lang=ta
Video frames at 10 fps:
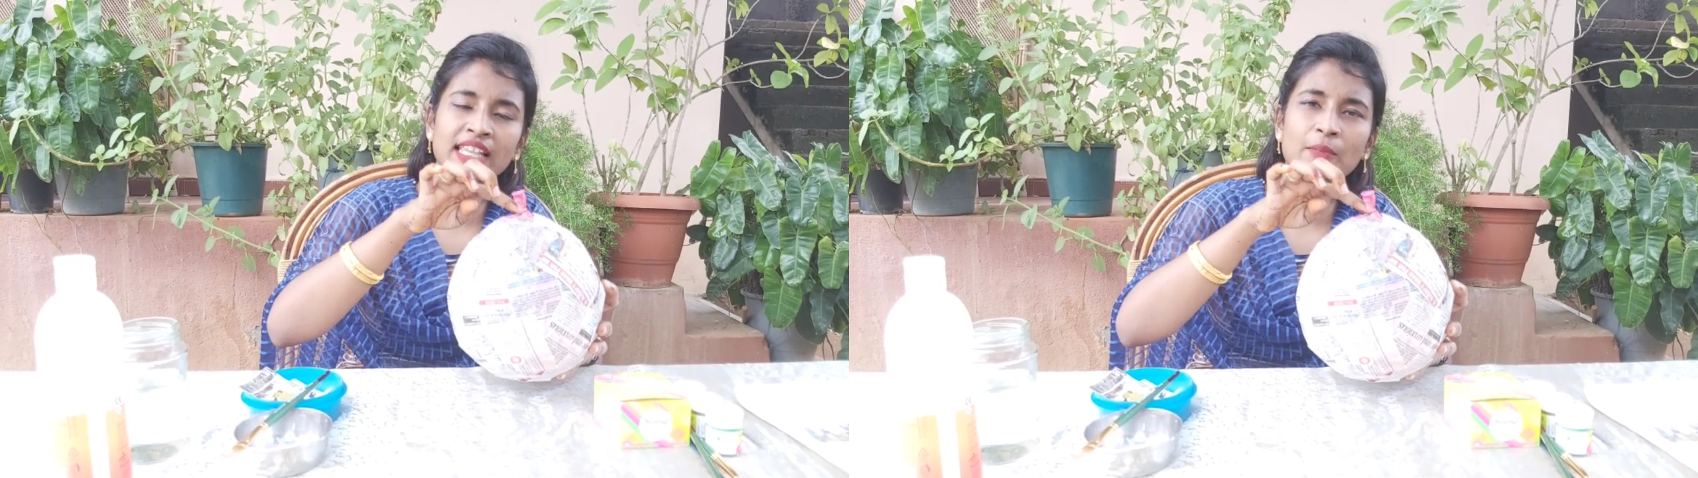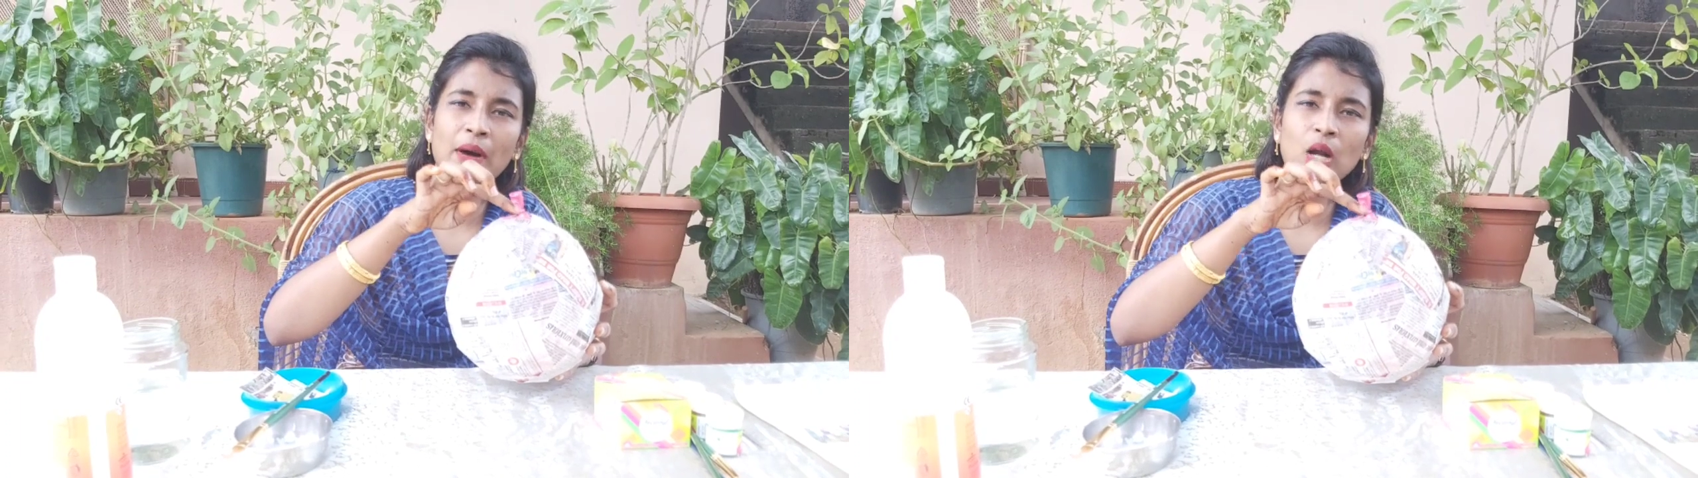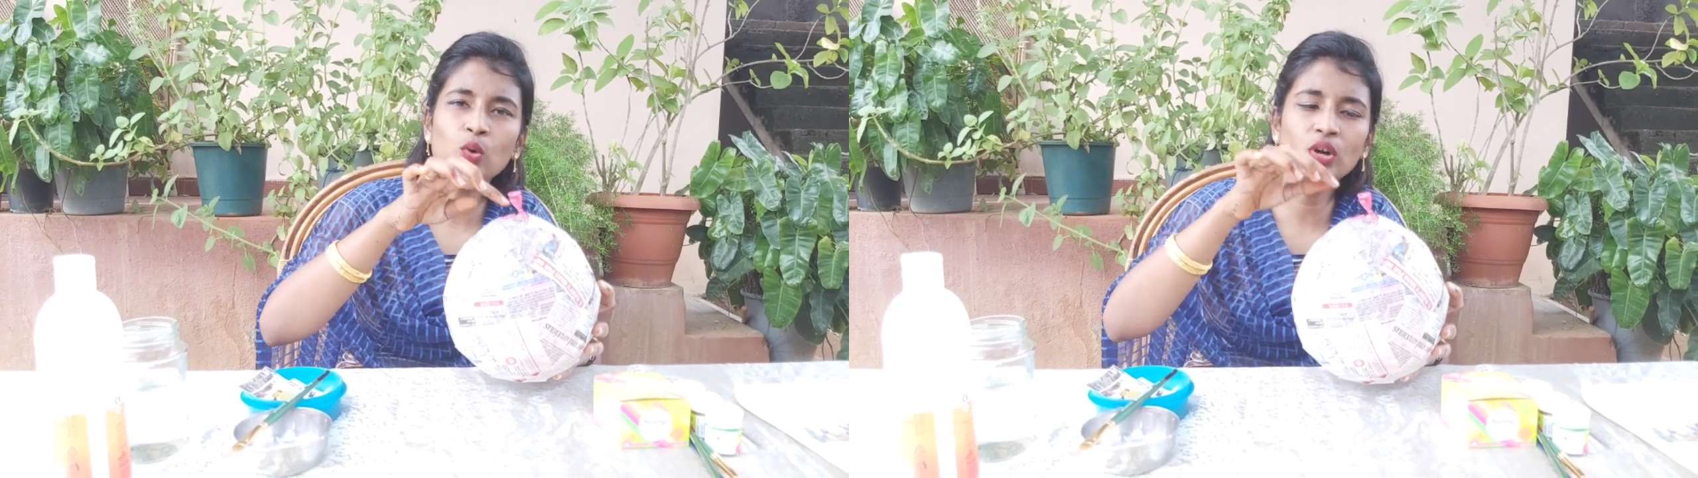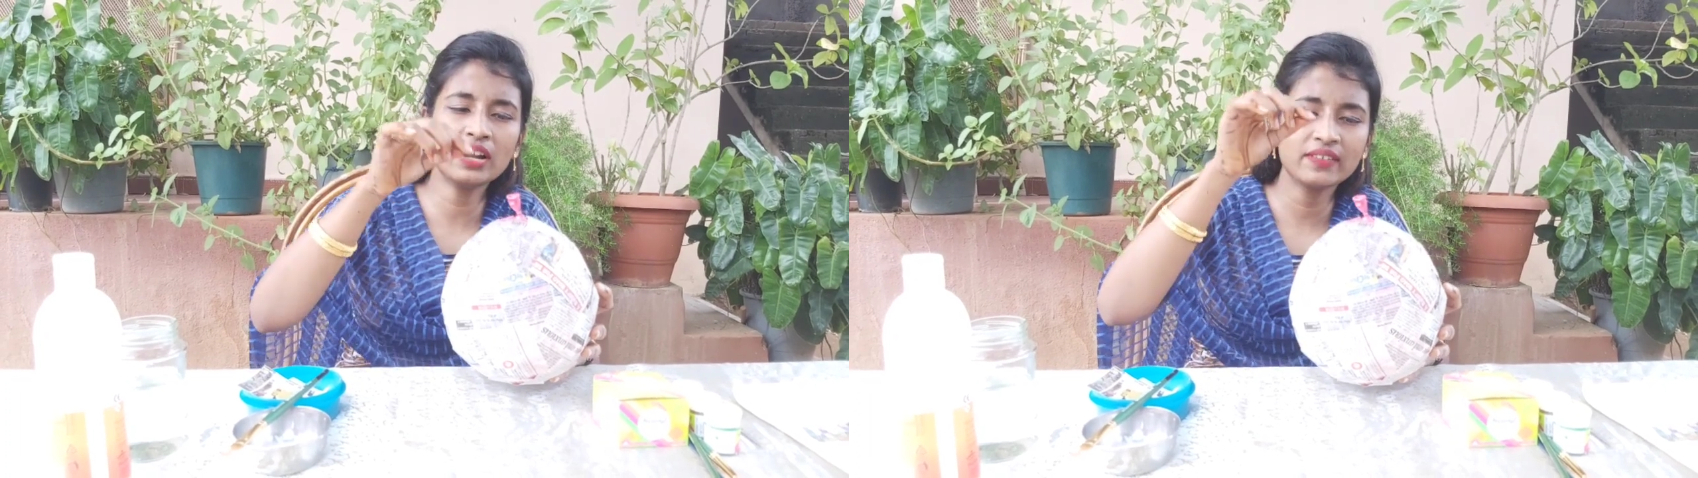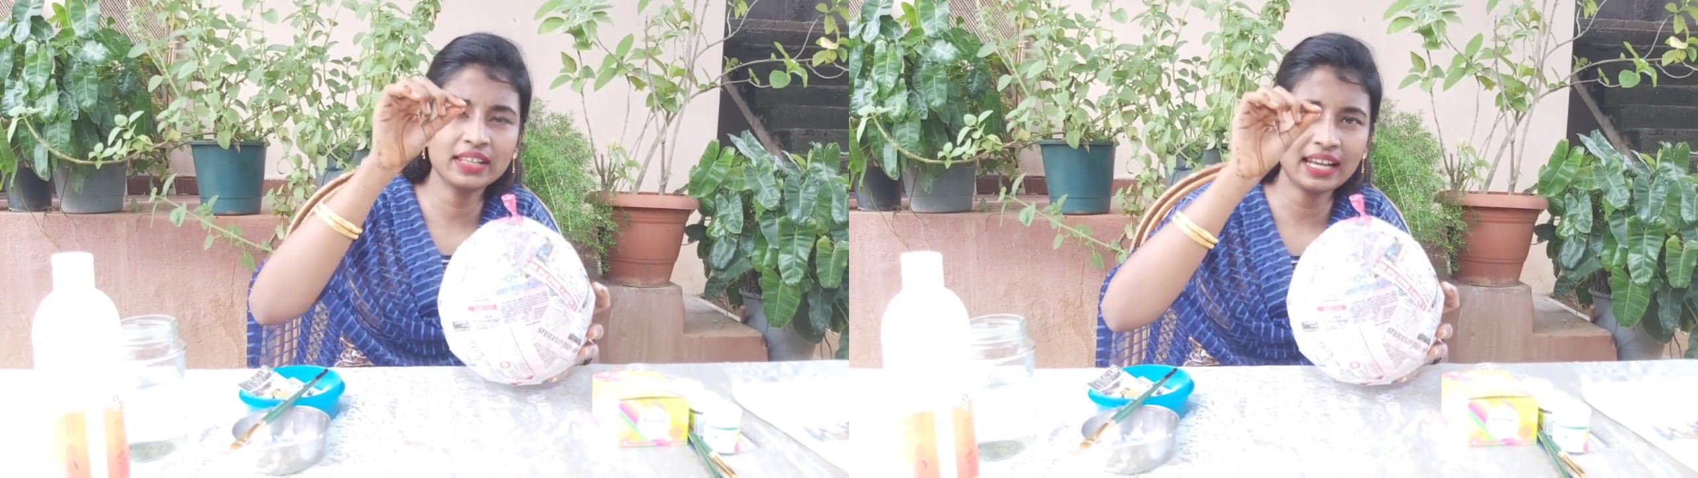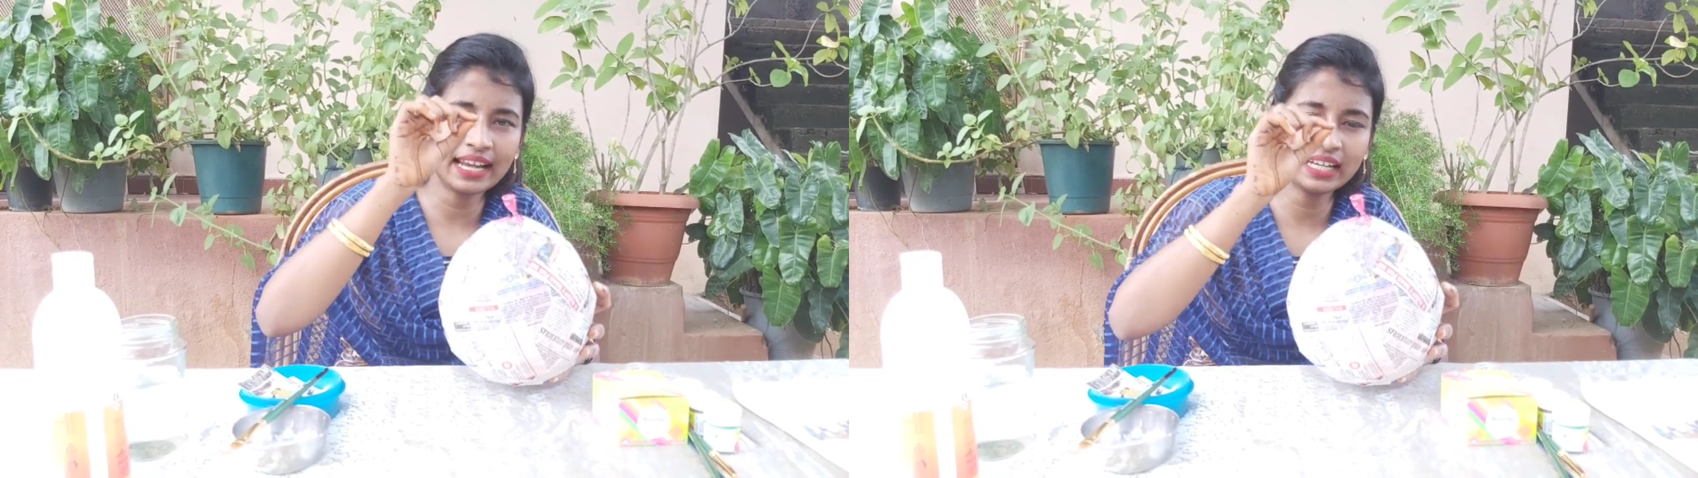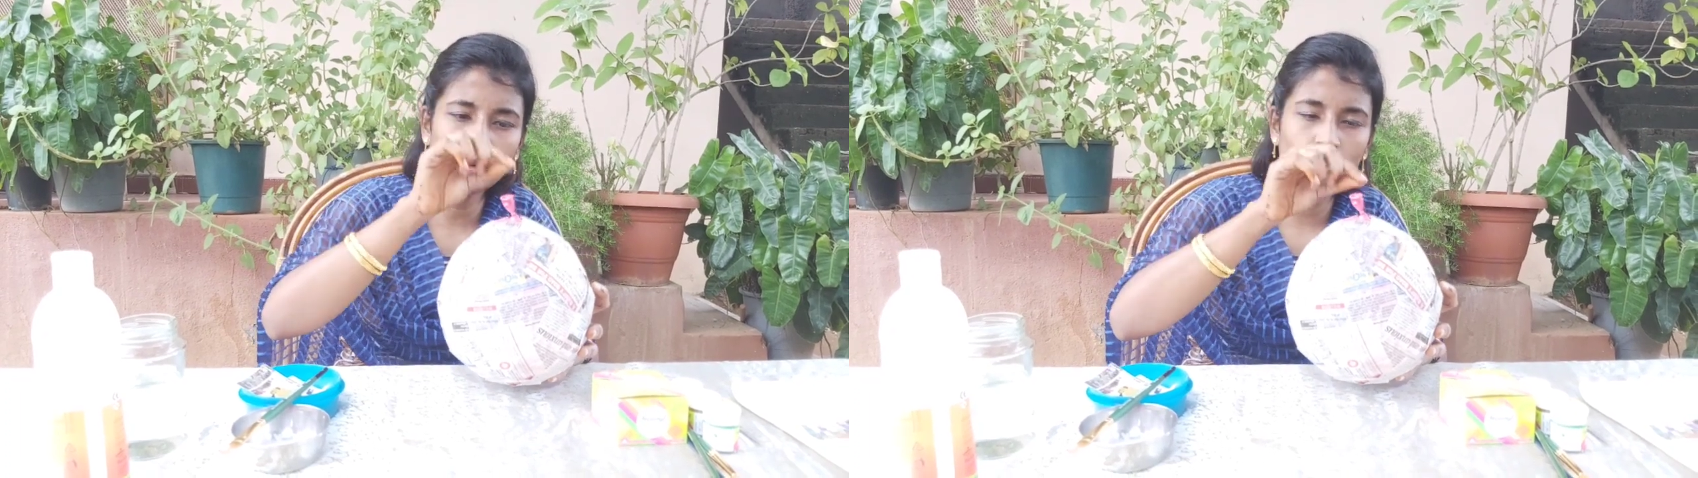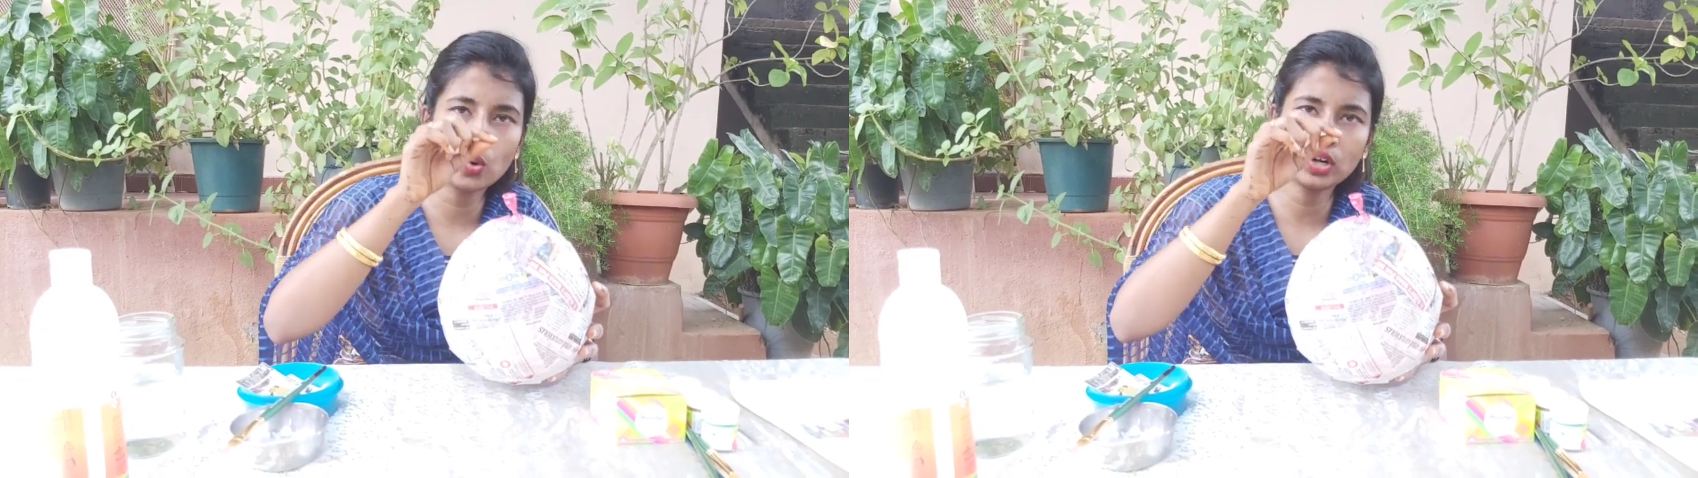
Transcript: இந்த பலூனில் வந்து லைட்டாக ஒரு